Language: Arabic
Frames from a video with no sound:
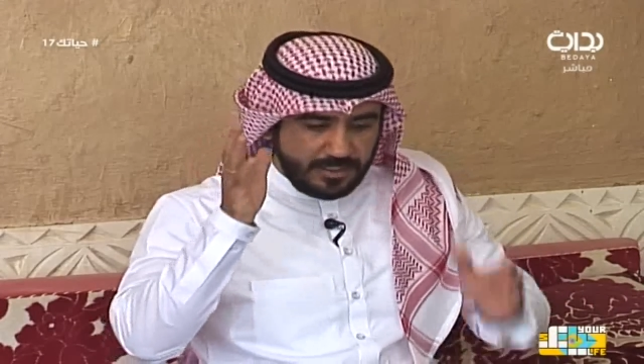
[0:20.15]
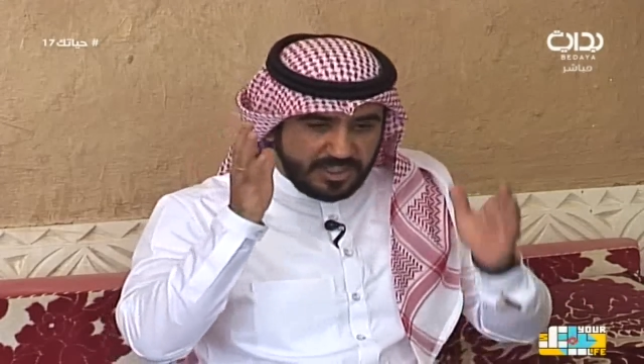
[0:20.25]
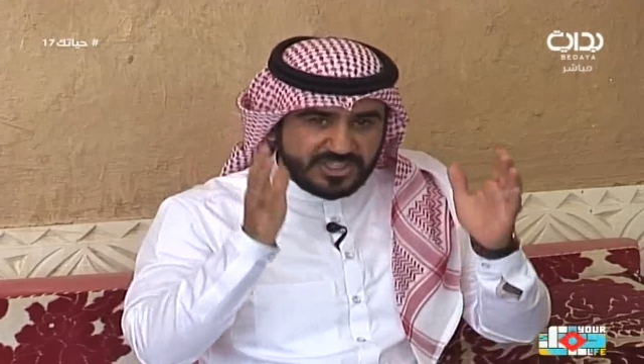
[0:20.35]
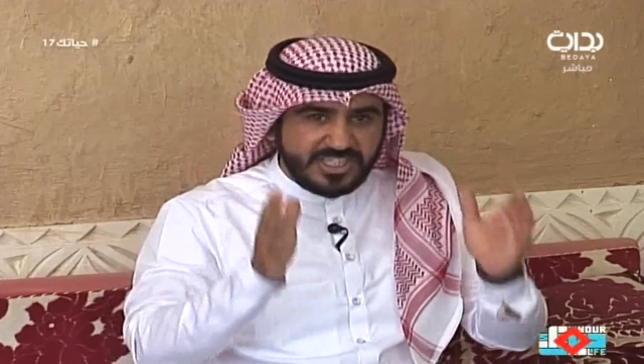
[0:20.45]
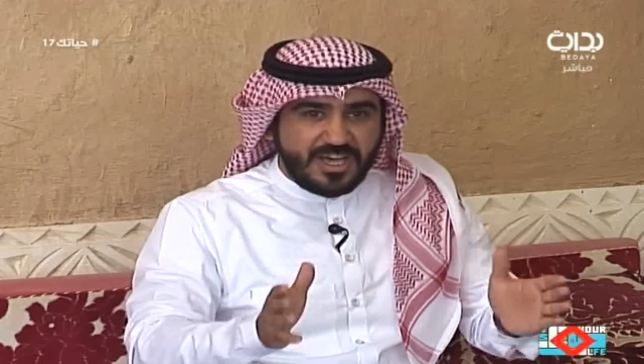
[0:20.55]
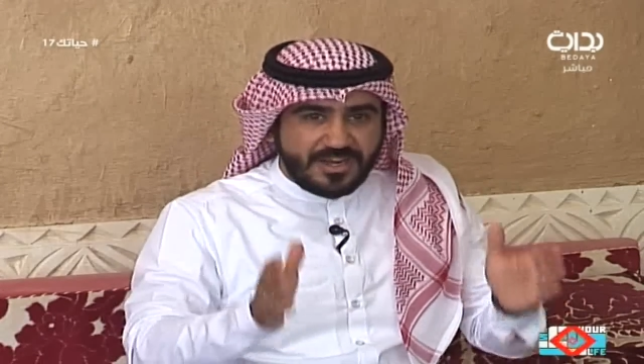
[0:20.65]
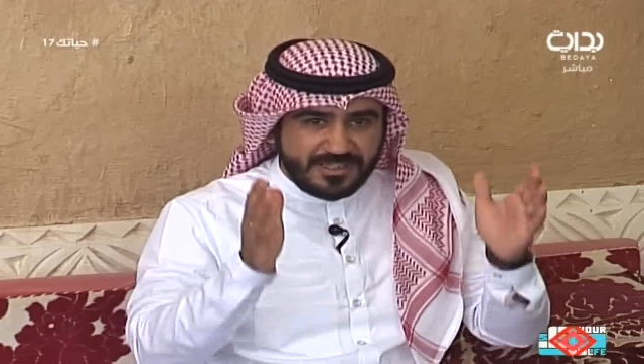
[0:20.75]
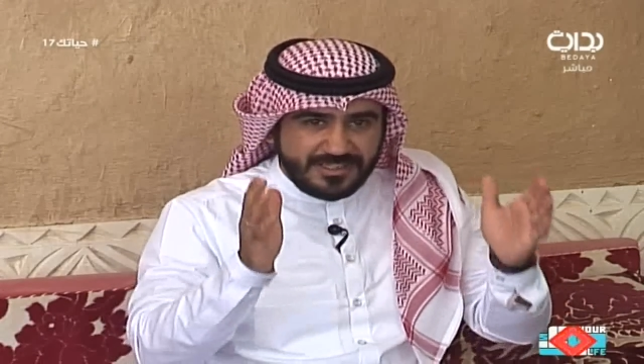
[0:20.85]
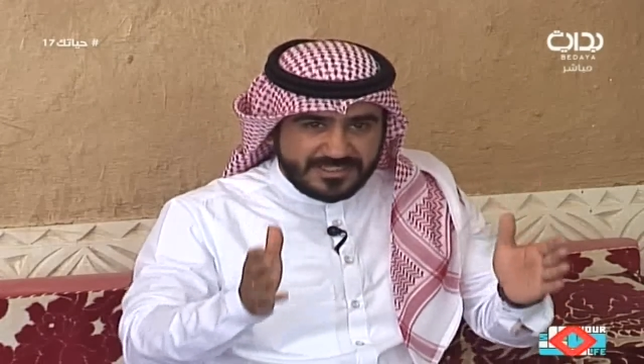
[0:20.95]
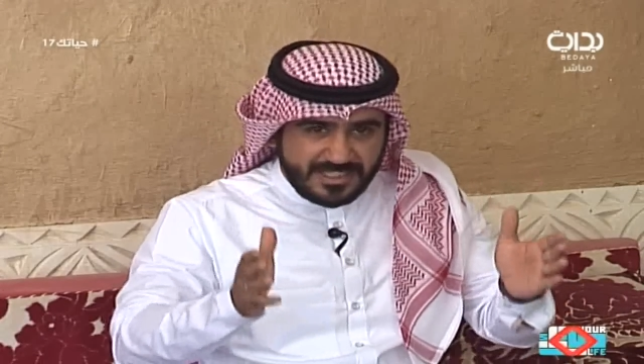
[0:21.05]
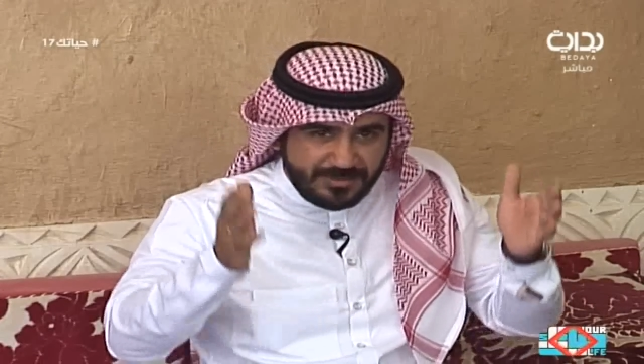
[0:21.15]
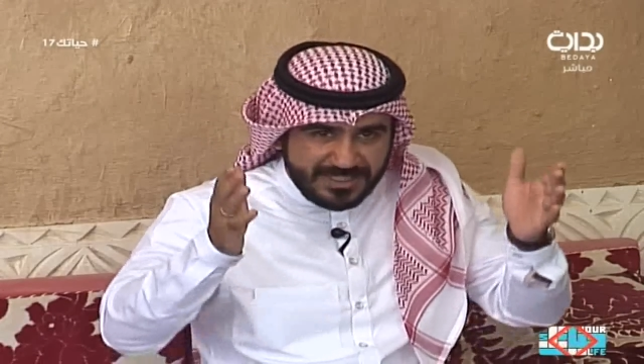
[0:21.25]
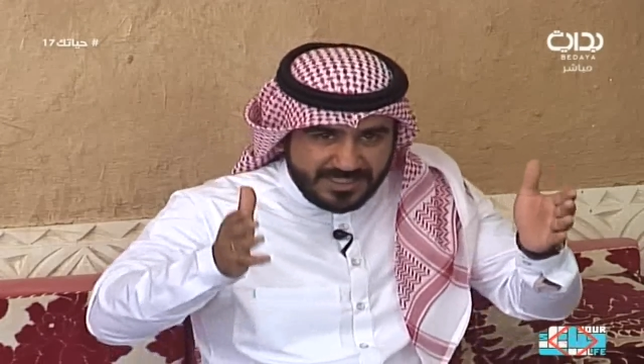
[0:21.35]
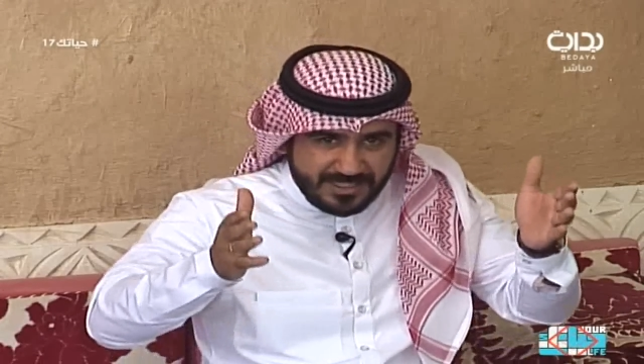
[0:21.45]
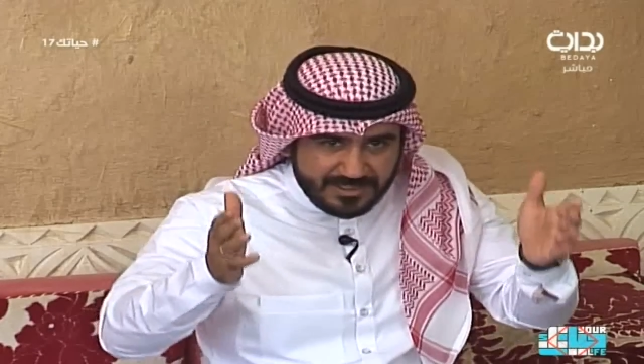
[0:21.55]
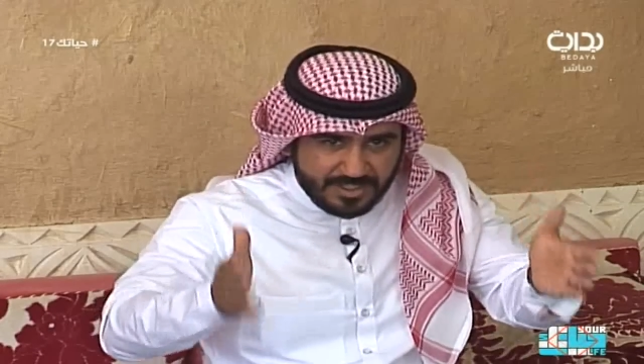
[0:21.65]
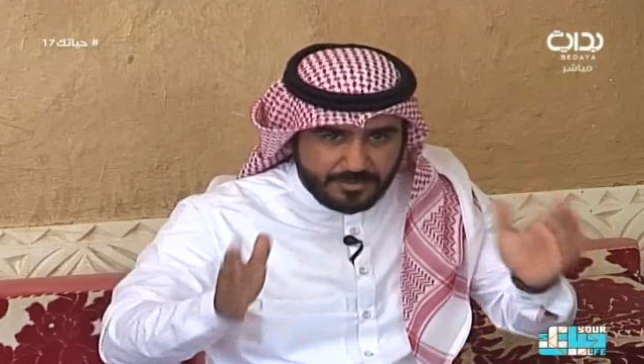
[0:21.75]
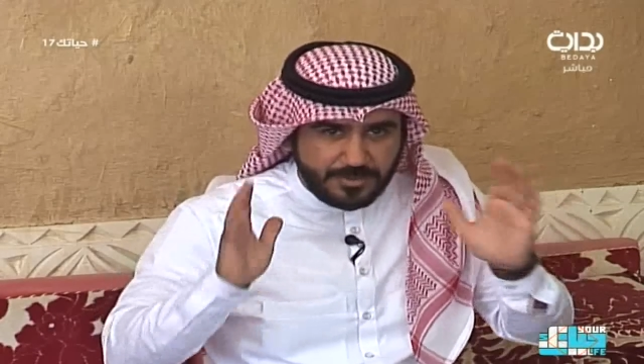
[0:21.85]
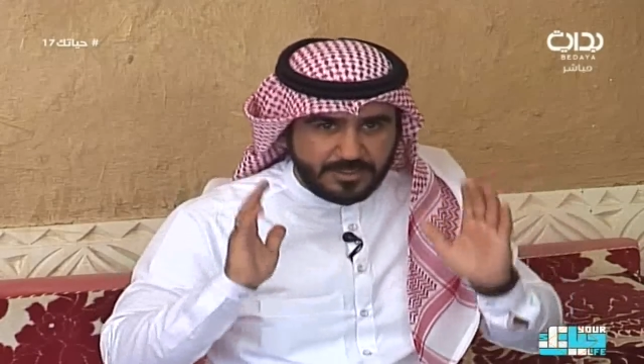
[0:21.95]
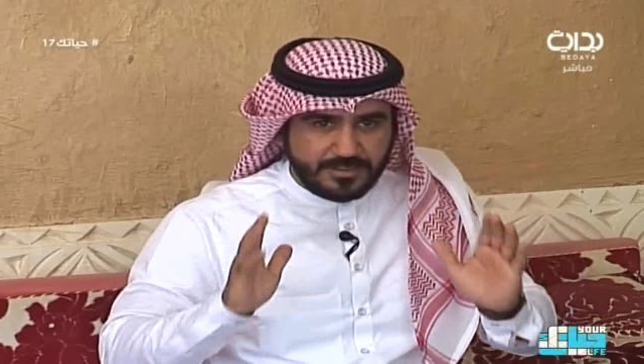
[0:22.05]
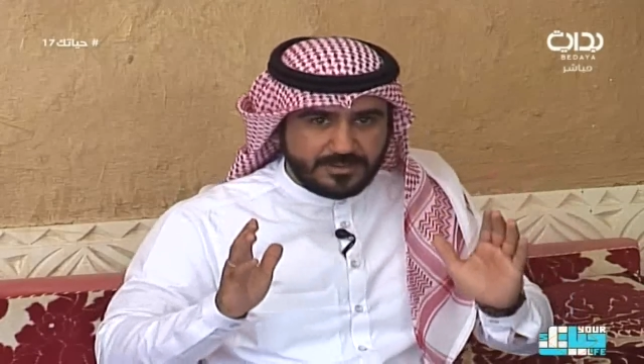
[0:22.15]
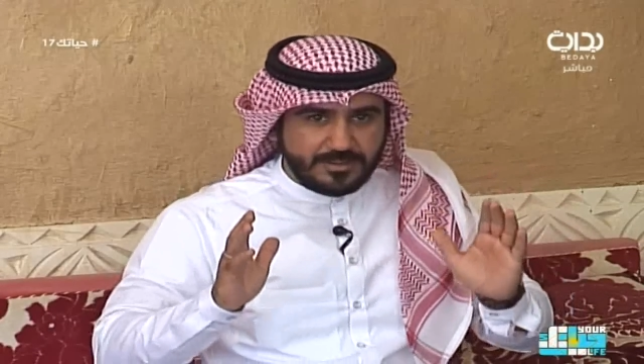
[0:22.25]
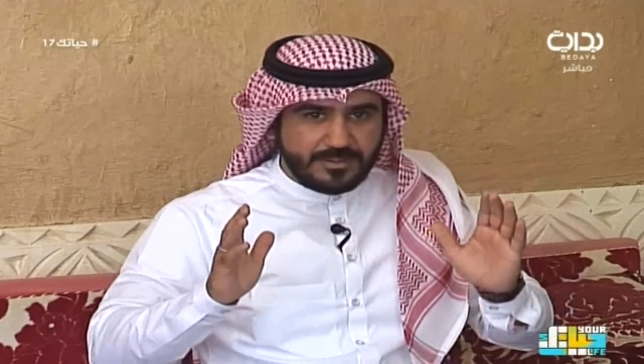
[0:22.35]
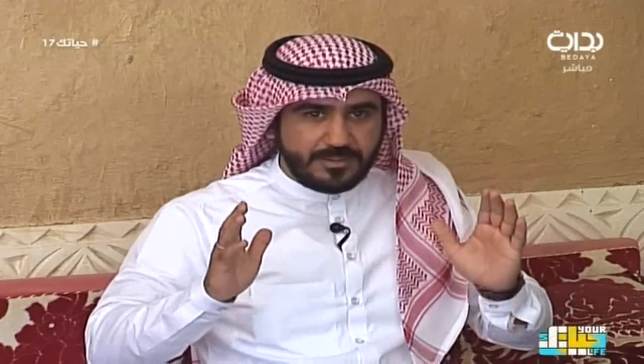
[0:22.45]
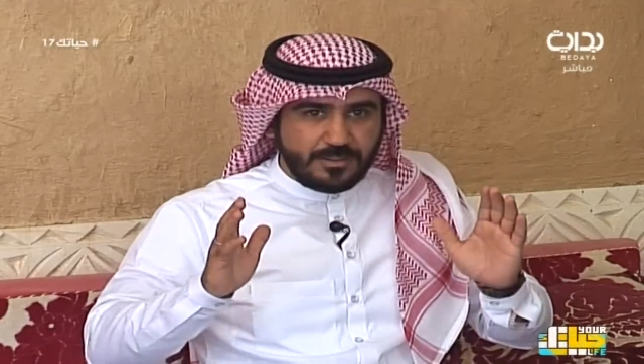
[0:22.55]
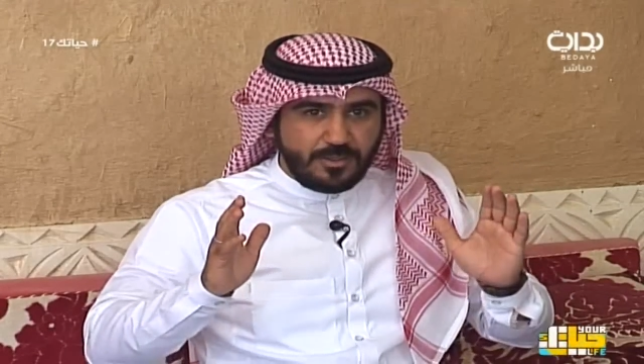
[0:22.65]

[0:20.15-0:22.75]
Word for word: اختيارك انت البيت اللي اخترت منه إيه؟